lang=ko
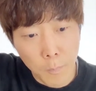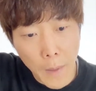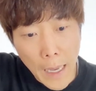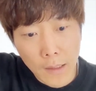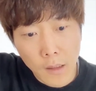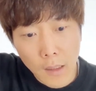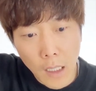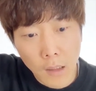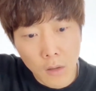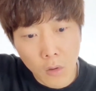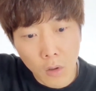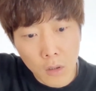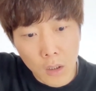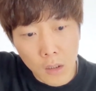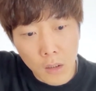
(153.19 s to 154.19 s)
빠르다는
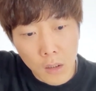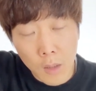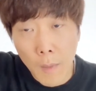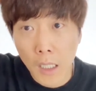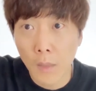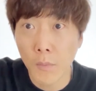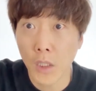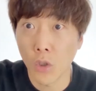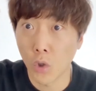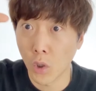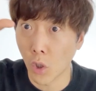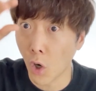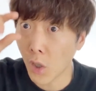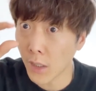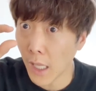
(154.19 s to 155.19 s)
거는 그만큼
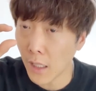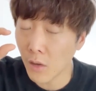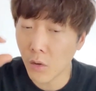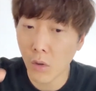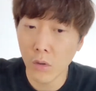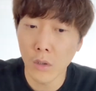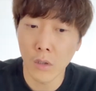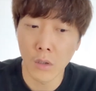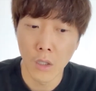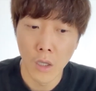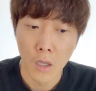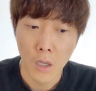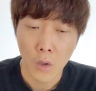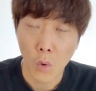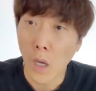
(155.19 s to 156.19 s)
적다는 거는
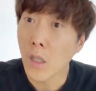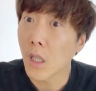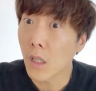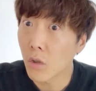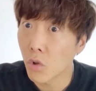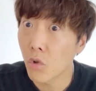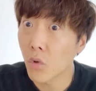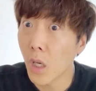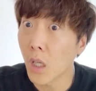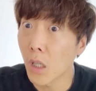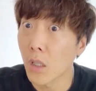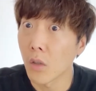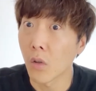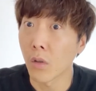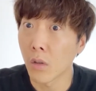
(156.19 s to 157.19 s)
굉장히
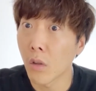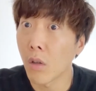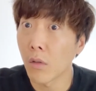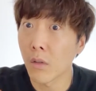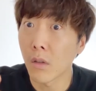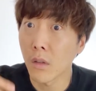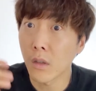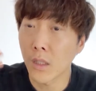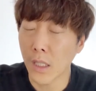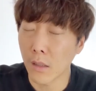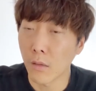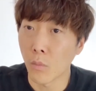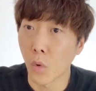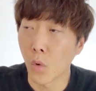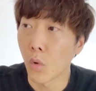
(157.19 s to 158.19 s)
중요하겠죠. 그런
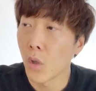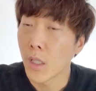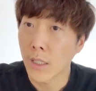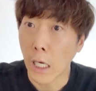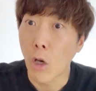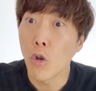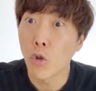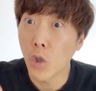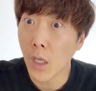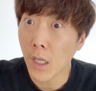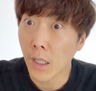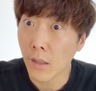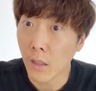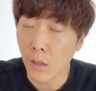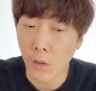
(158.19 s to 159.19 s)
뭐
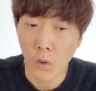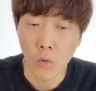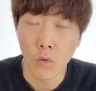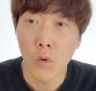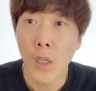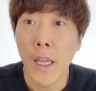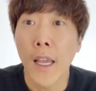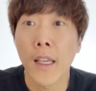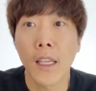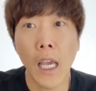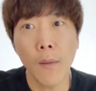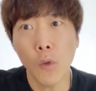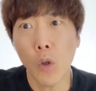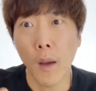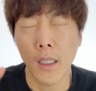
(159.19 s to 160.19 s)
자율주행 같은 경우
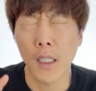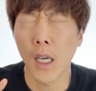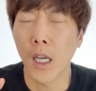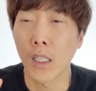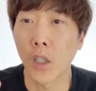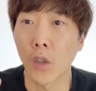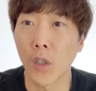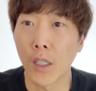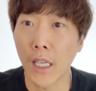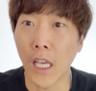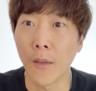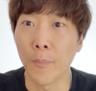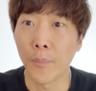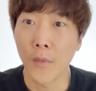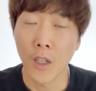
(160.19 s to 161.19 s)
게임도 마찬가지겠죠.
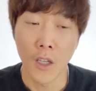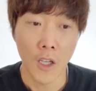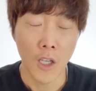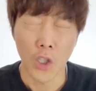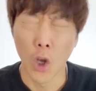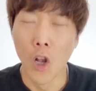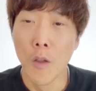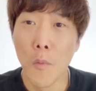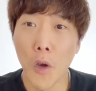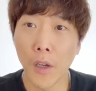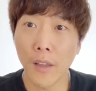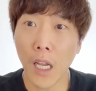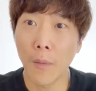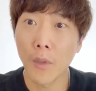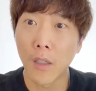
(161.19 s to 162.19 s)
게임
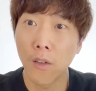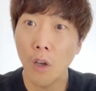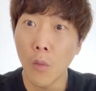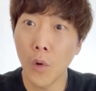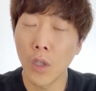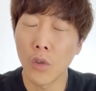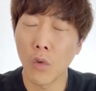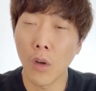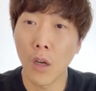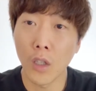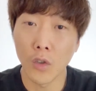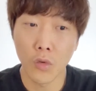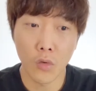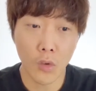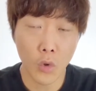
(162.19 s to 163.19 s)
10명의 사람들이 서버에
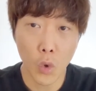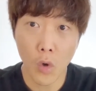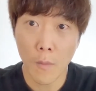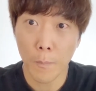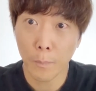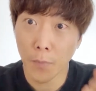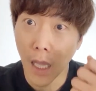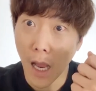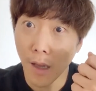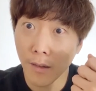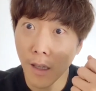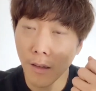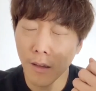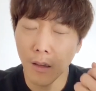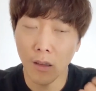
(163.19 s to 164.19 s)
들어와가지고서 총을 땅
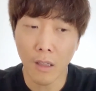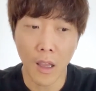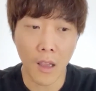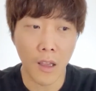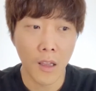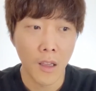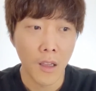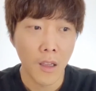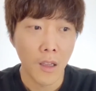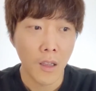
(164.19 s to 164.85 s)
쐈을 때